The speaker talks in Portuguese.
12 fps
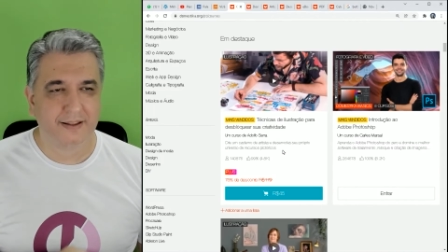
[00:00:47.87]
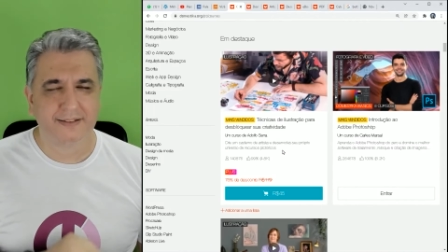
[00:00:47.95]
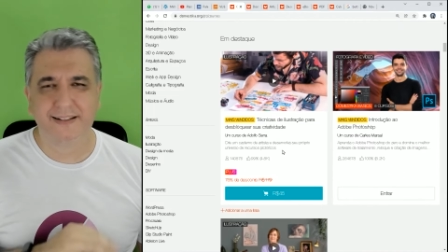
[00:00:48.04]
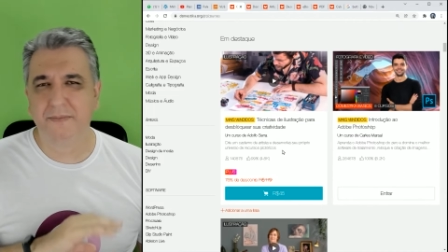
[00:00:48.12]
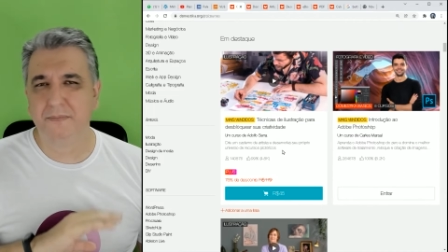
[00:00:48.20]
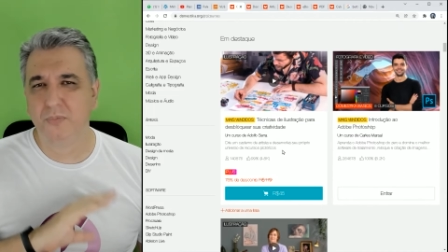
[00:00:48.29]

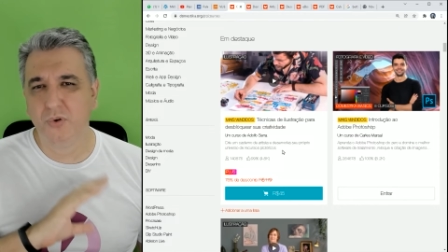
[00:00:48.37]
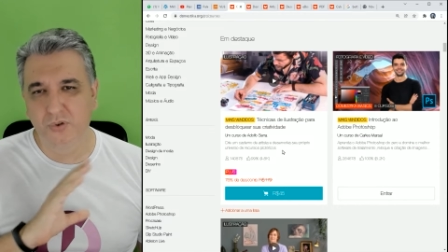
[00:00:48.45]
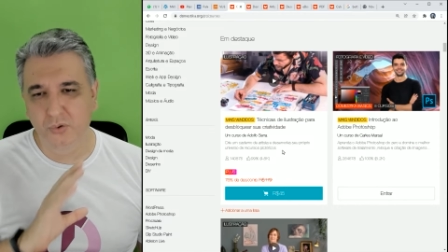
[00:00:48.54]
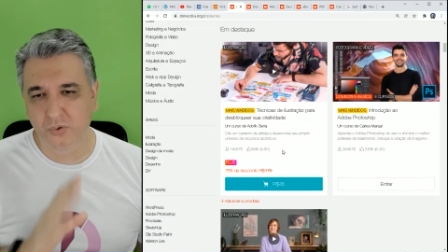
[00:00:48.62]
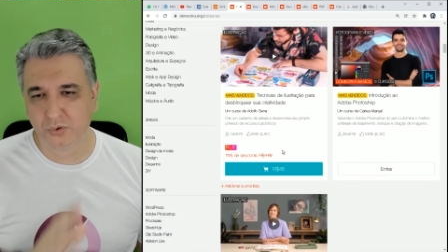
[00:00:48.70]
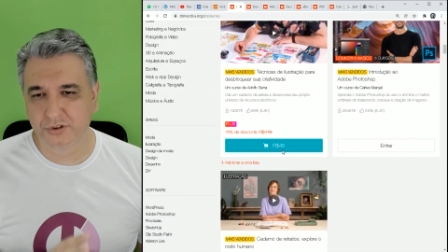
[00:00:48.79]
Tem muito
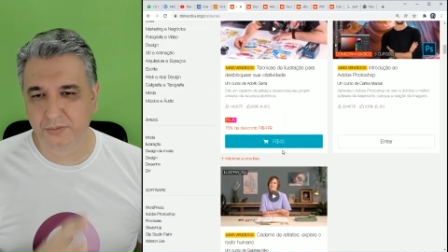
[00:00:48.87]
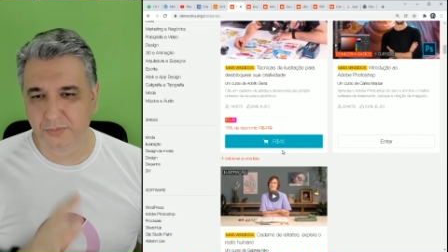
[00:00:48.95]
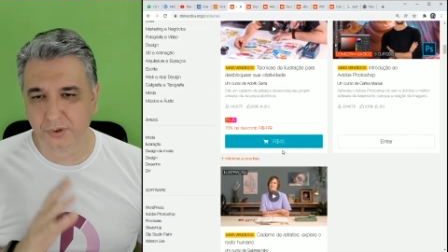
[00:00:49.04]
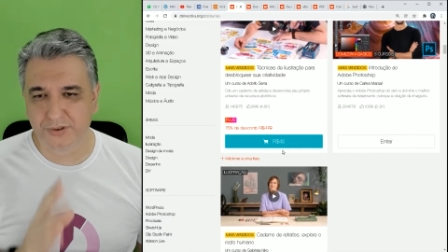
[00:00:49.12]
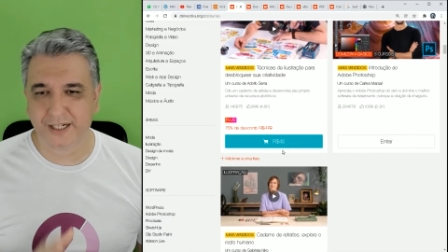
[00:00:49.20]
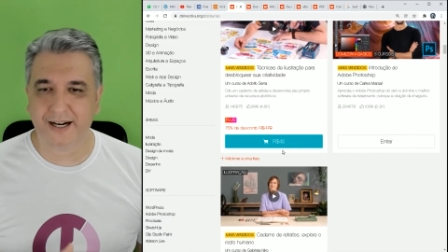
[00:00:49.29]
curso,
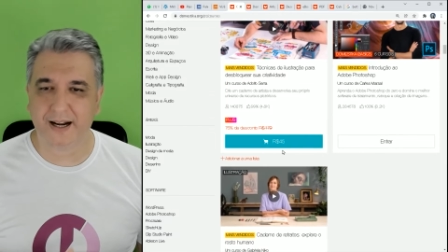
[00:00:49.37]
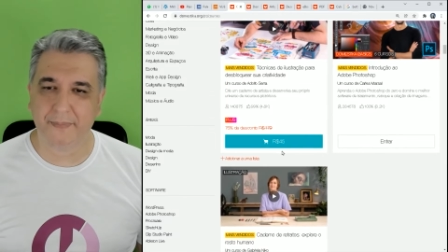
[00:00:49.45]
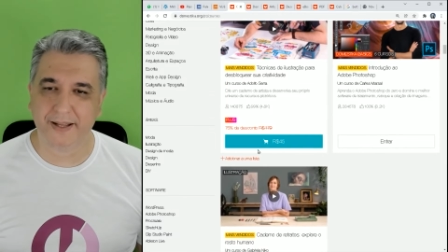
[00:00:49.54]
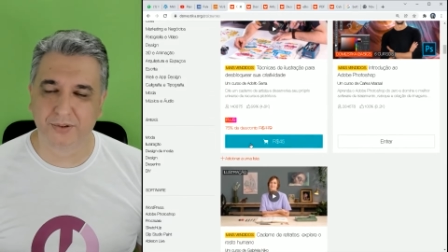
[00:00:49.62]
muito treinamento.